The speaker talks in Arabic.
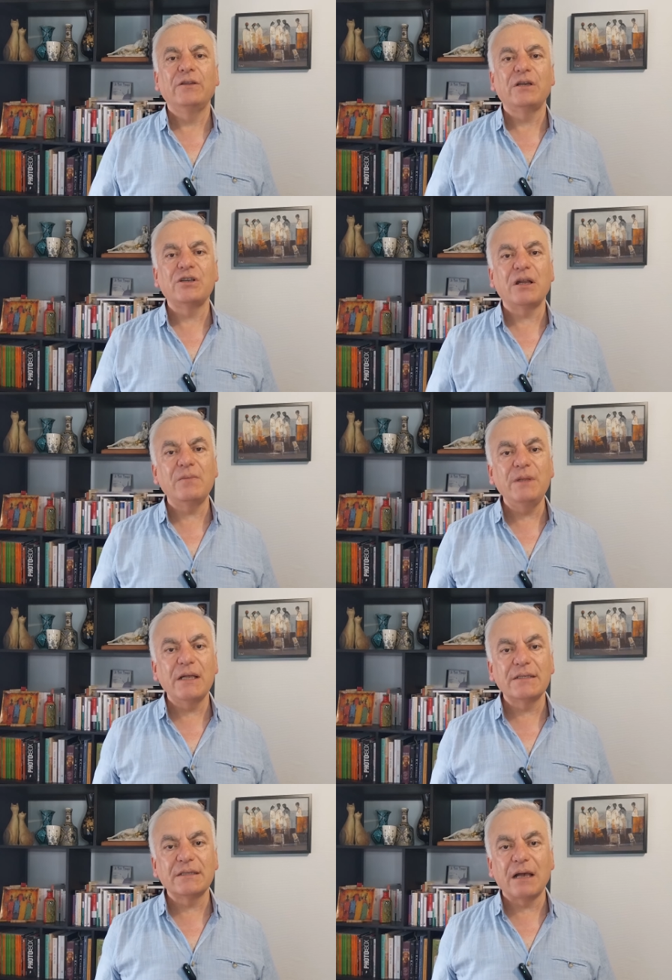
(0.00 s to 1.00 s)

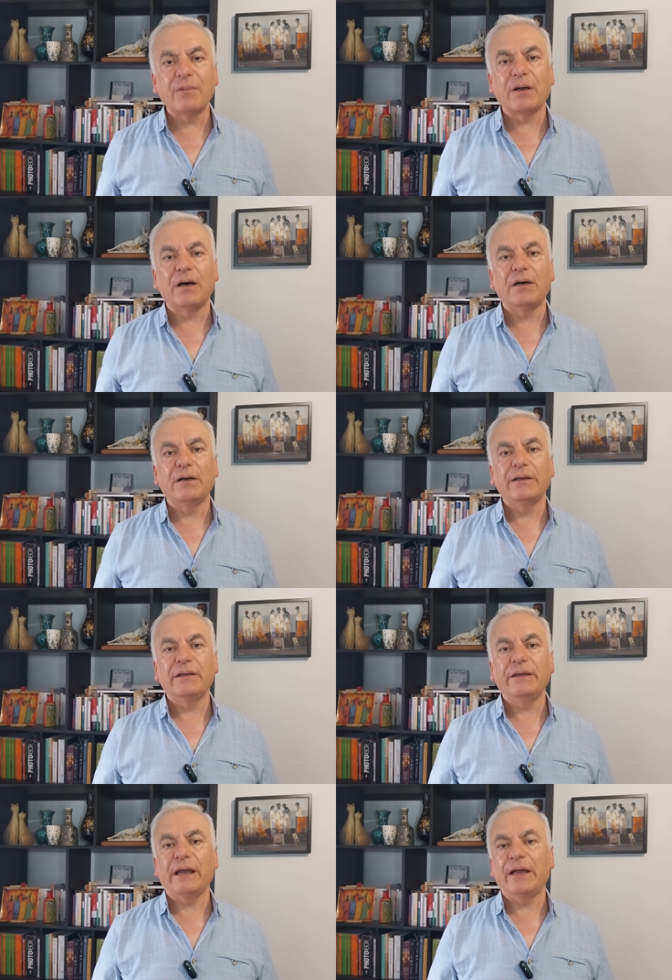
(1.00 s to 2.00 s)
تجاربنا السابقة
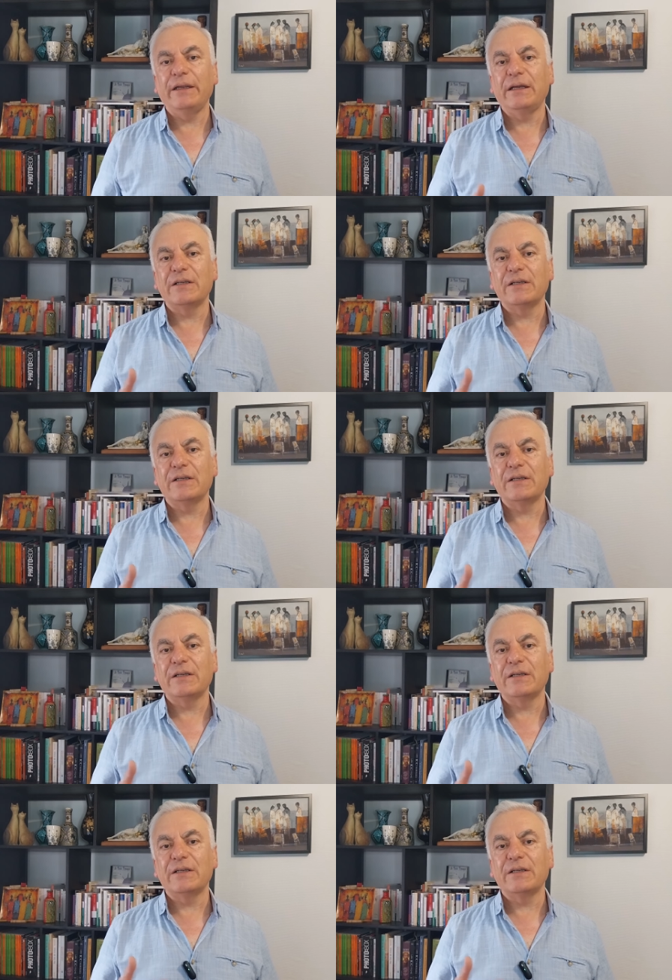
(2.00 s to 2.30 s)
يعني